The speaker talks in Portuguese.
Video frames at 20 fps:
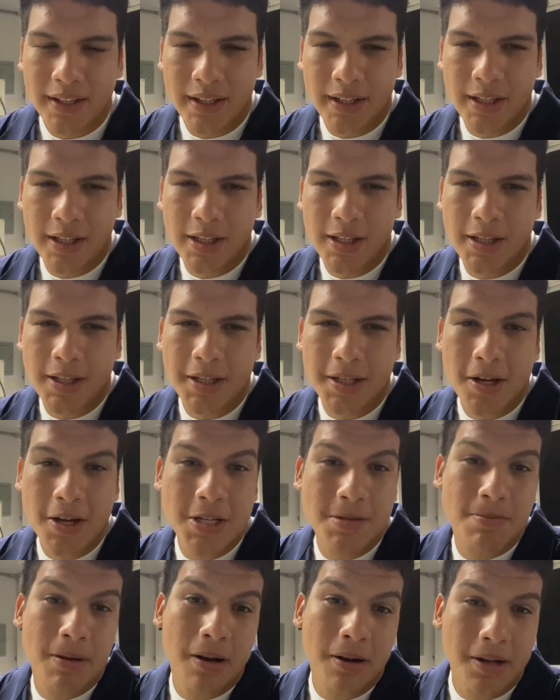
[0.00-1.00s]
E eu
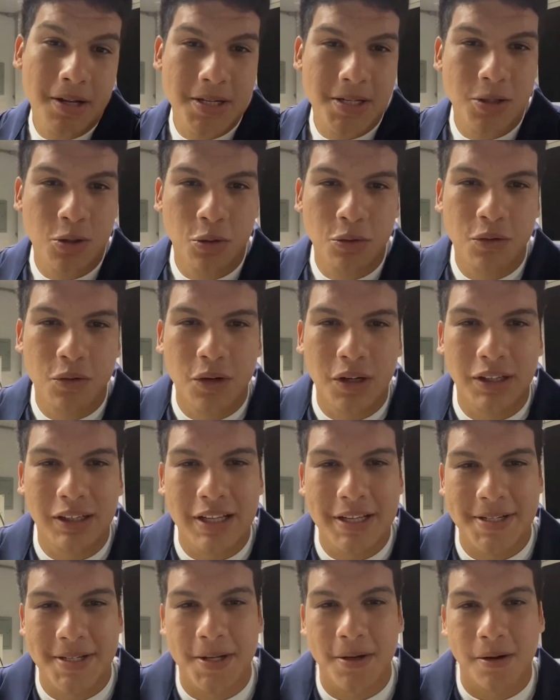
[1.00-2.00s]
espero que esse novo ano
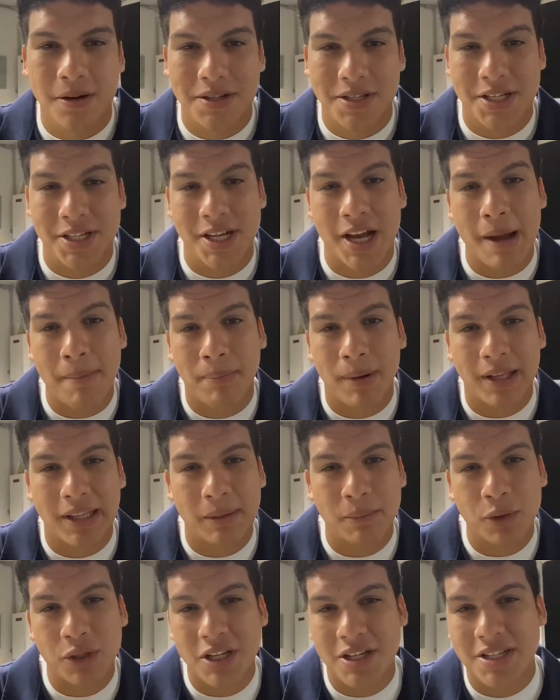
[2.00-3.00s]
da senhora seja repleto
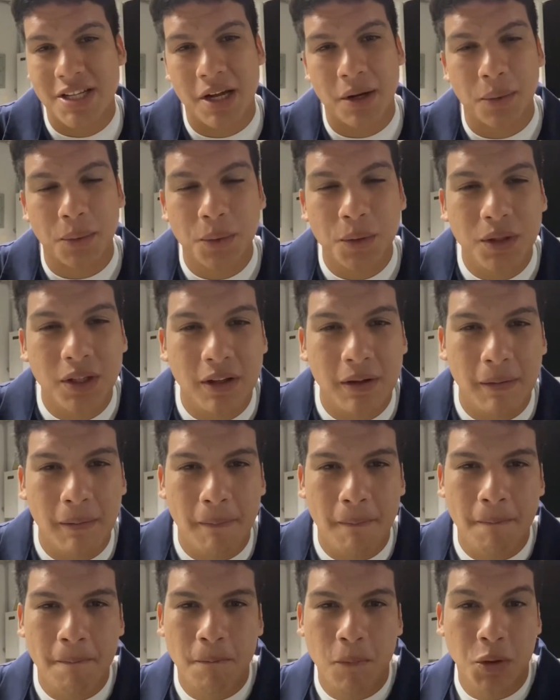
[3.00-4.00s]
de muita saúde,
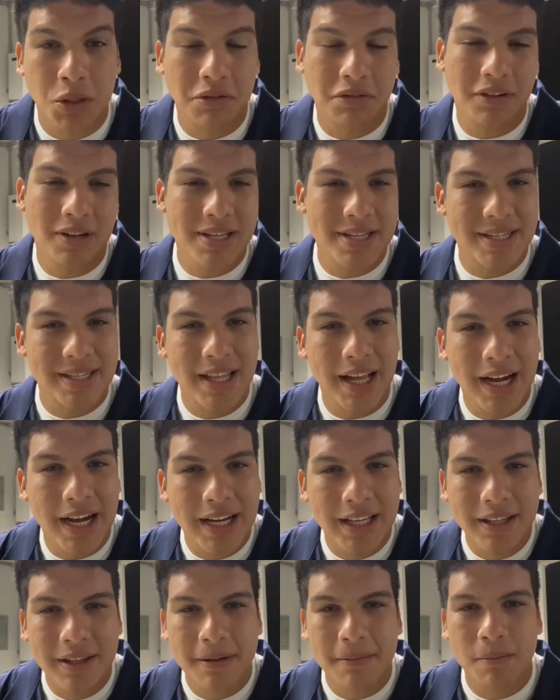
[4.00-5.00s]
muita
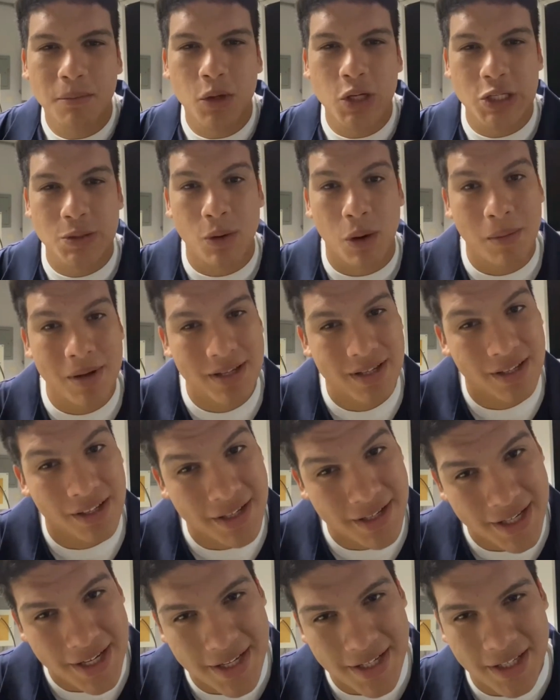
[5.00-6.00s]
felicidade, muitos momentos
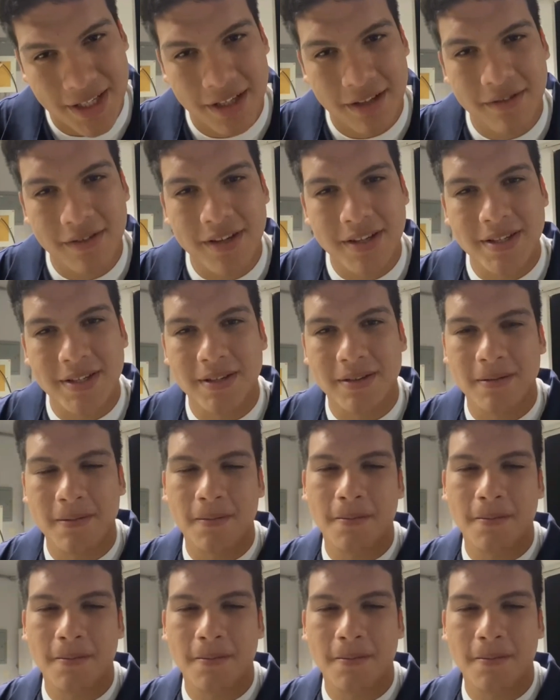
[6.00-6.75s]
inesquecíveis.